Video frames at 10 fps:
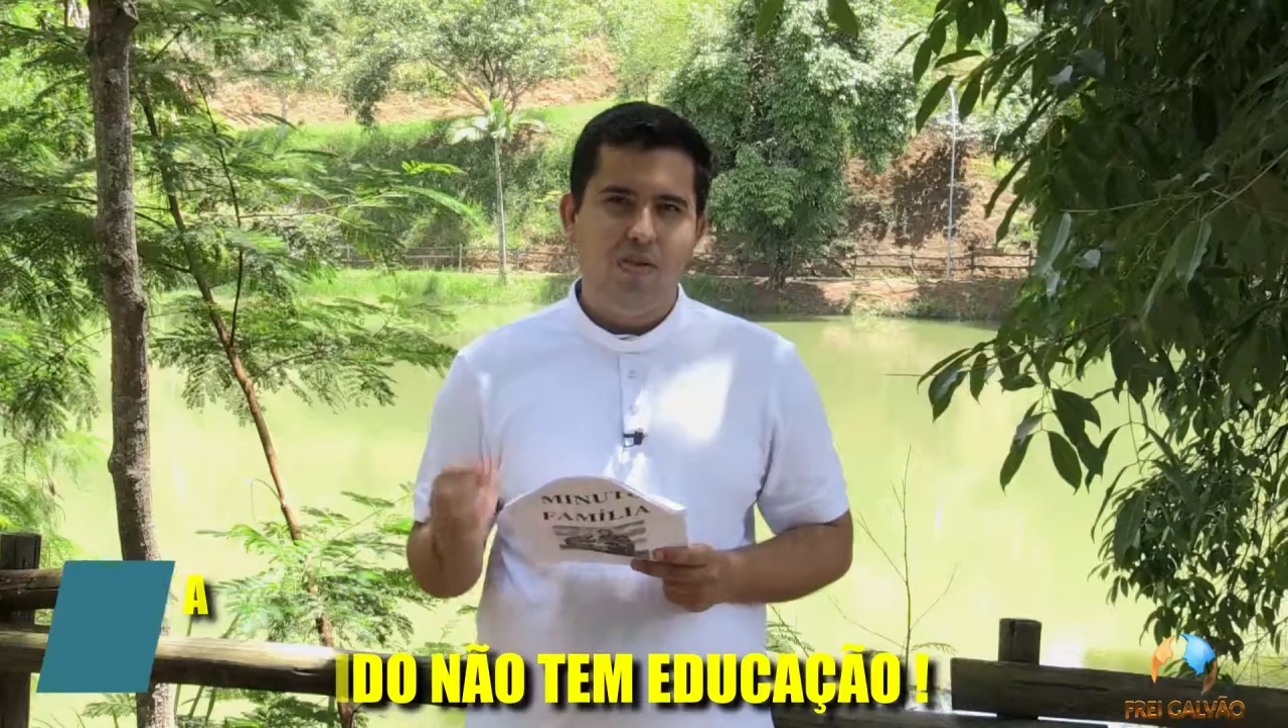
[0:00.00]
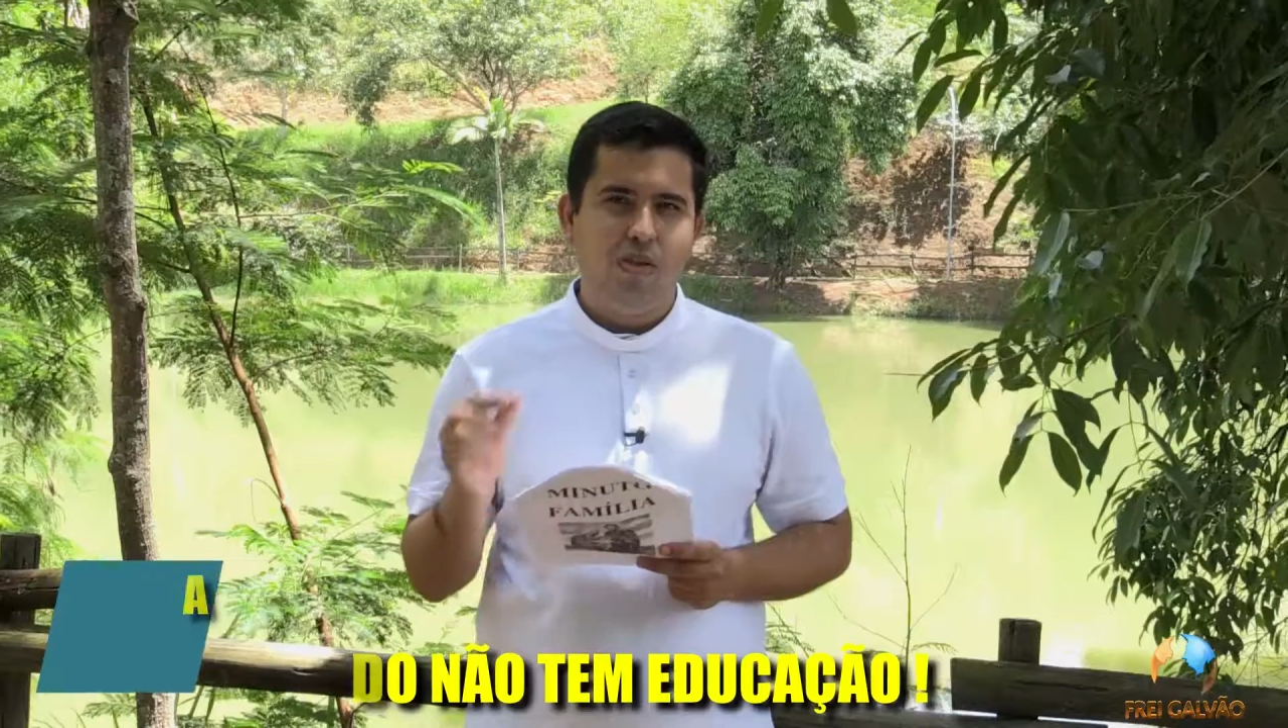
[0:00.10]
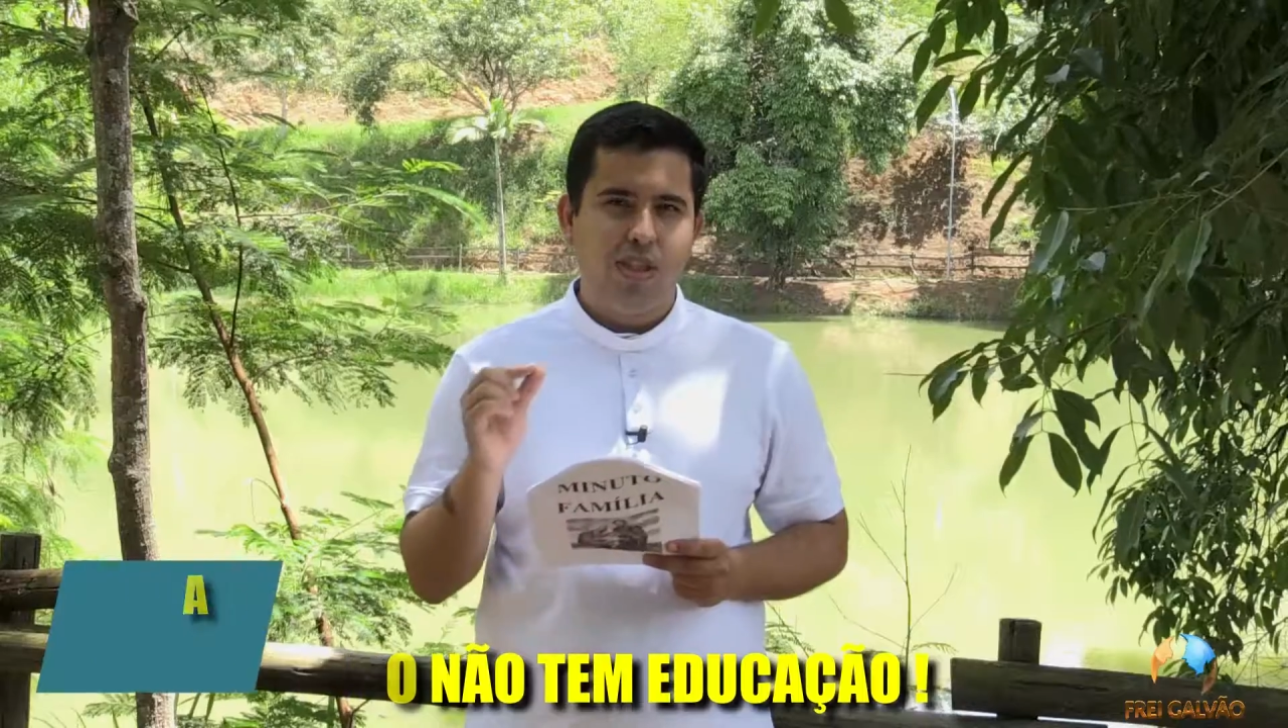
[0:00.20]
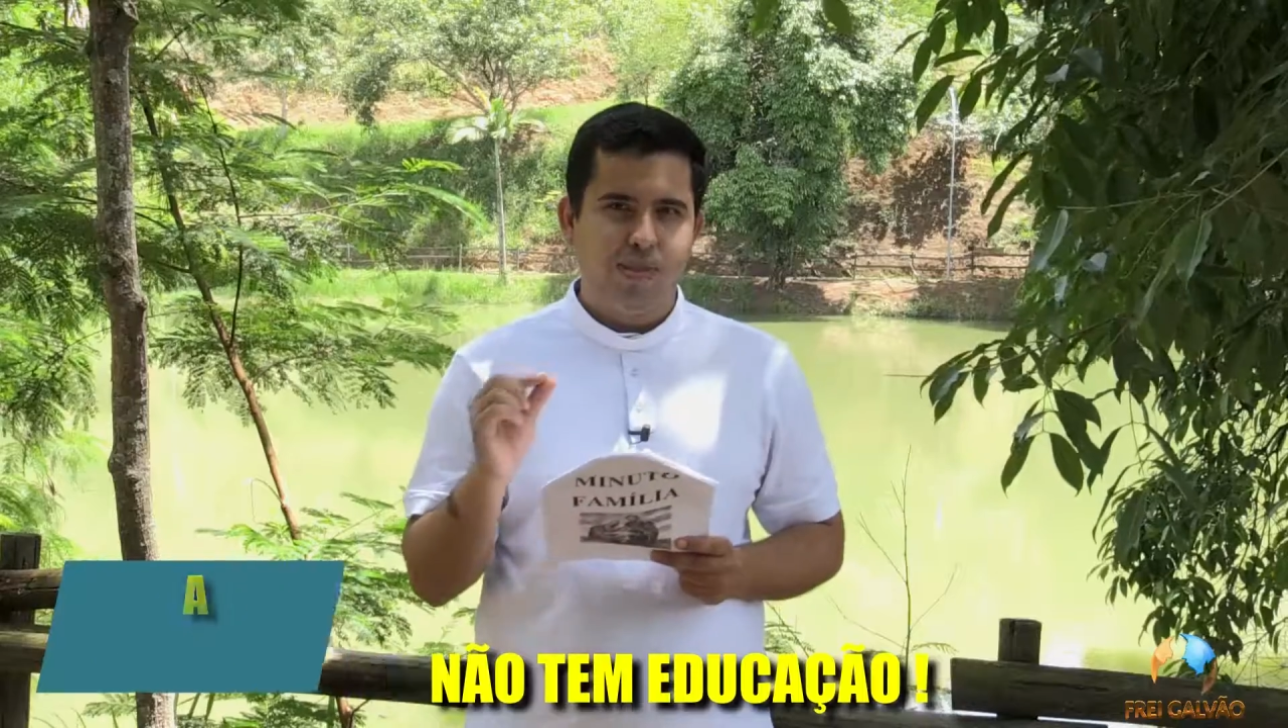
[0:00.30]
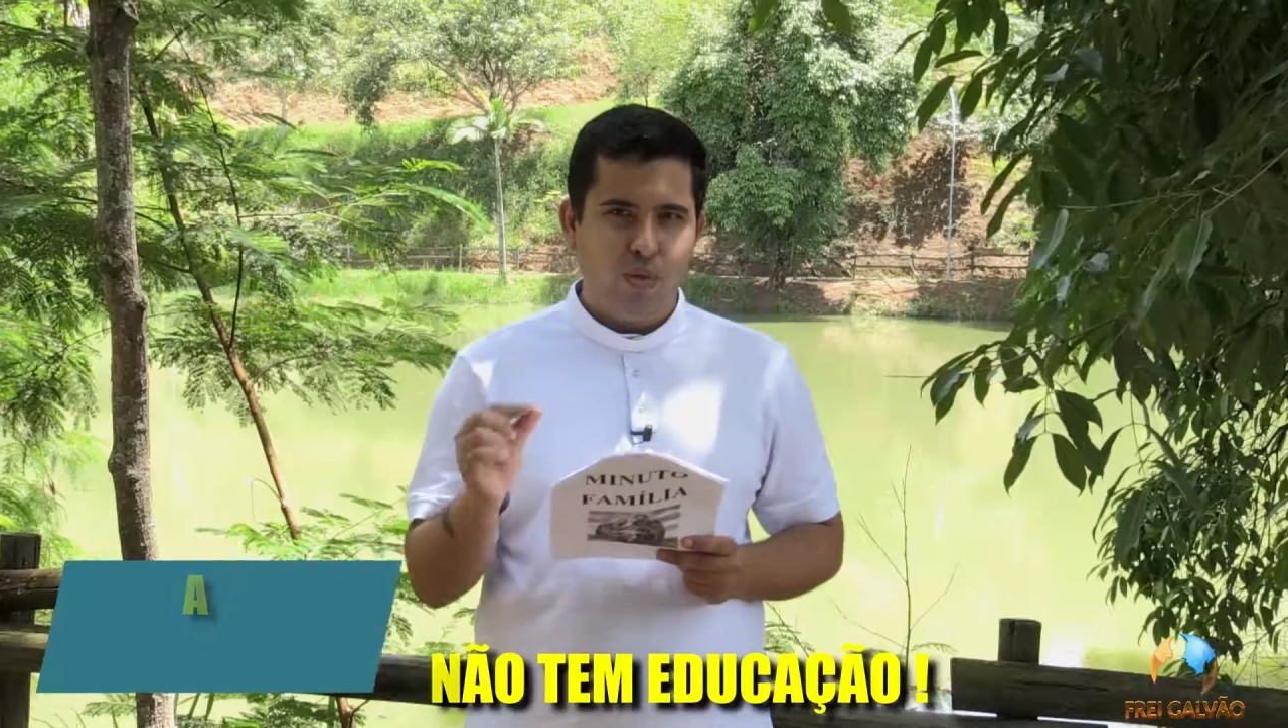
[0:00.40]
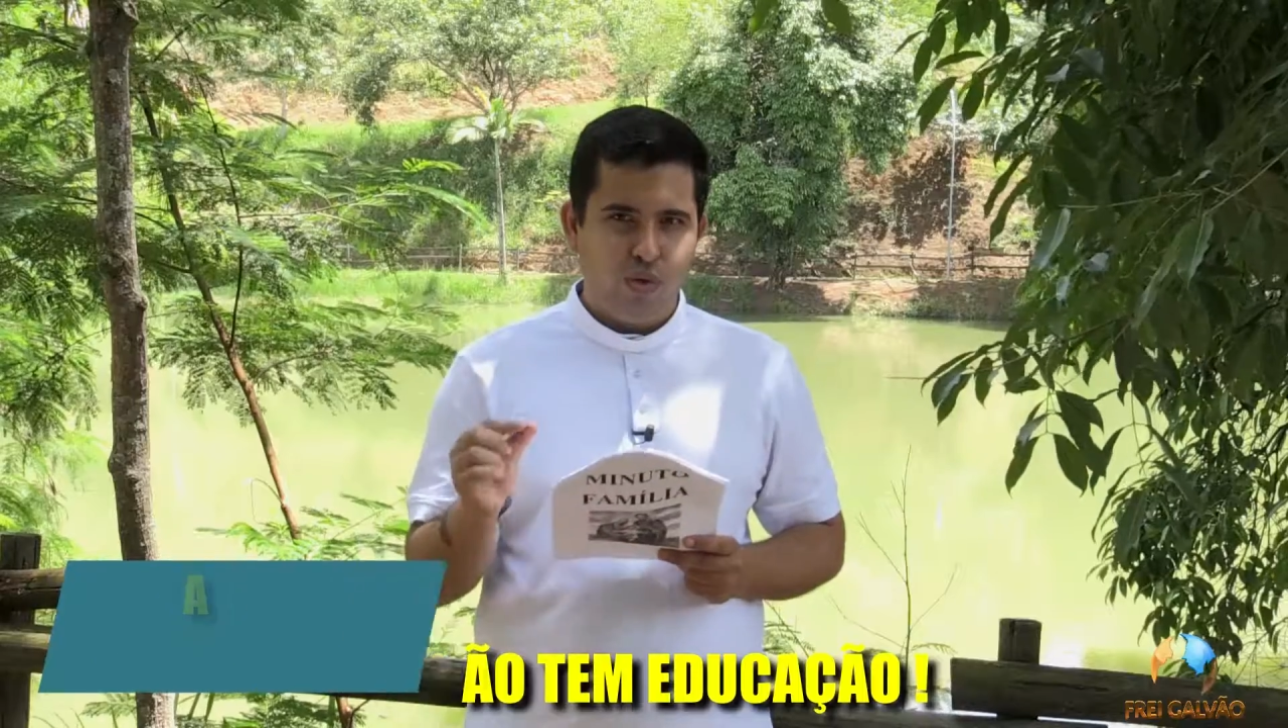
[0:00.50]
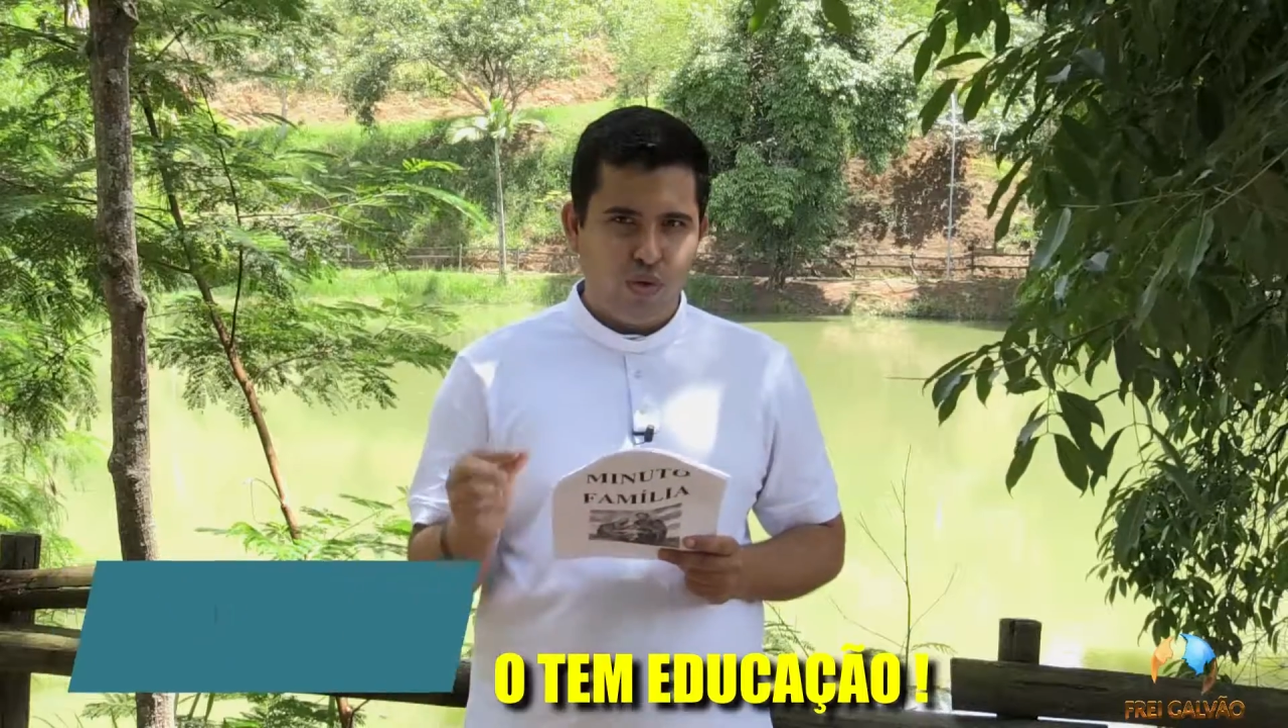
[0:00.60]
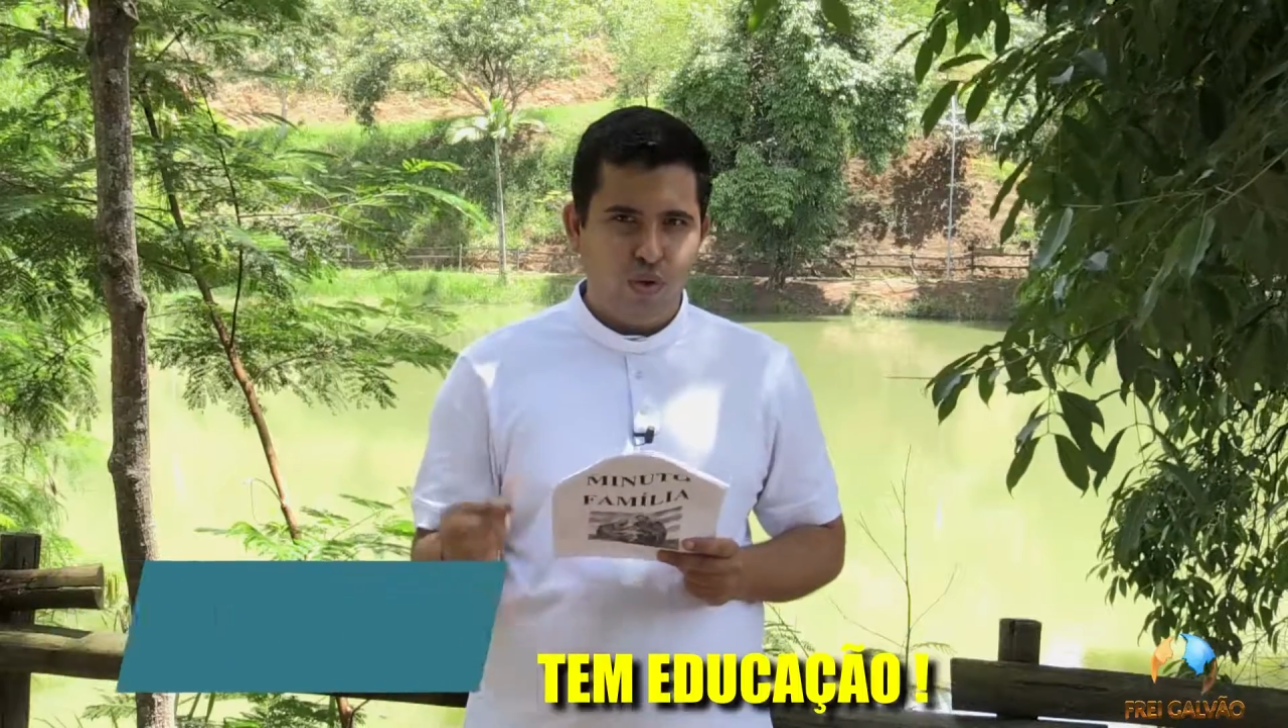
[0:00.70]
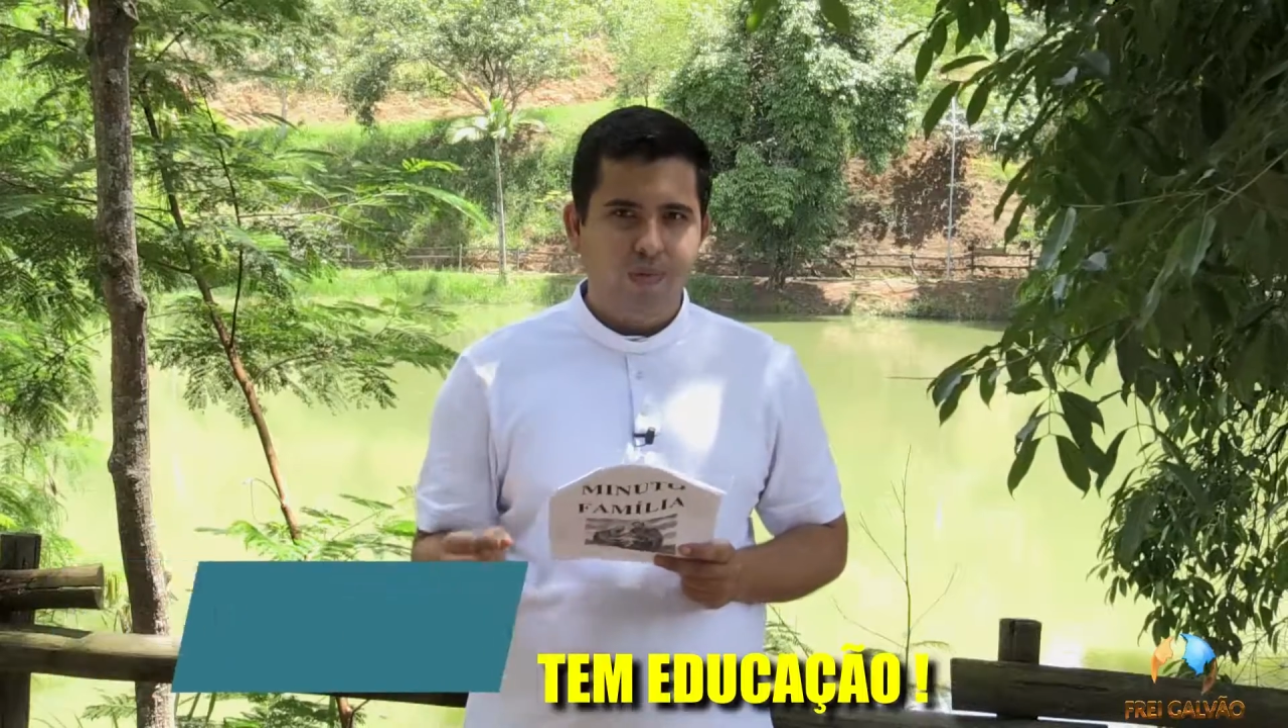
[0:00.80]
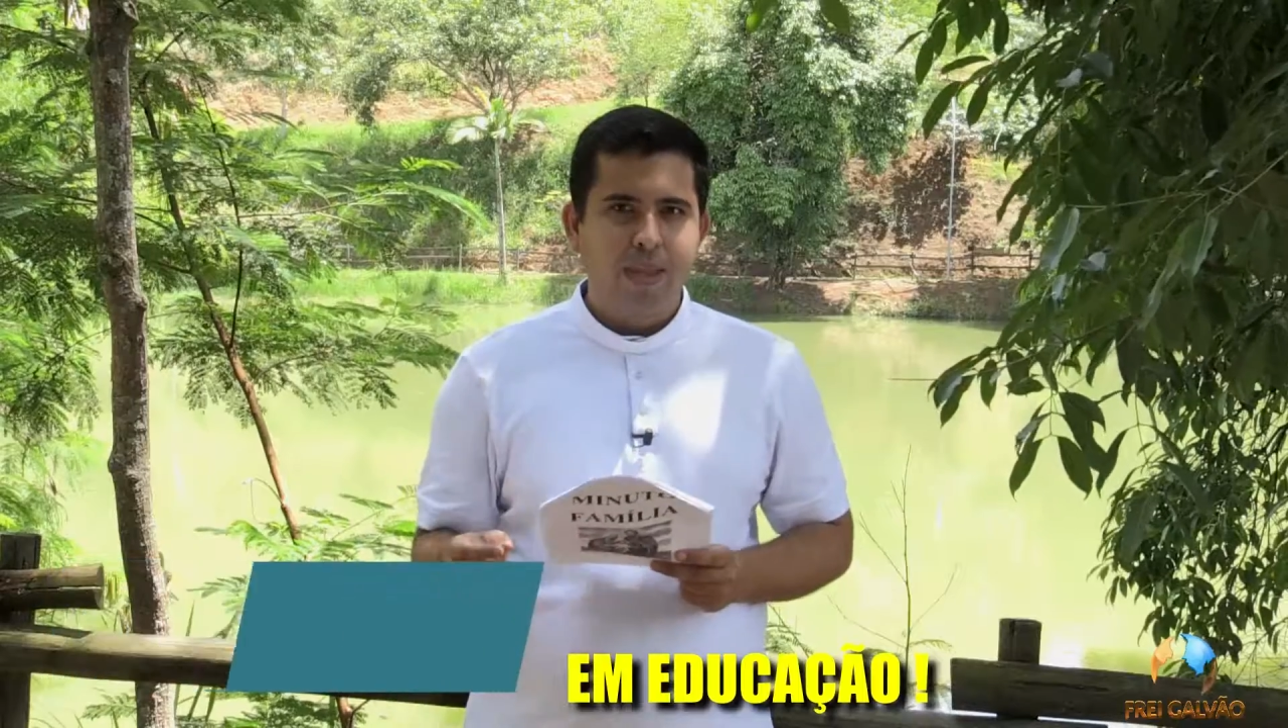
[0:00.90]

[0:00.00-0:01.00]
nos esposos.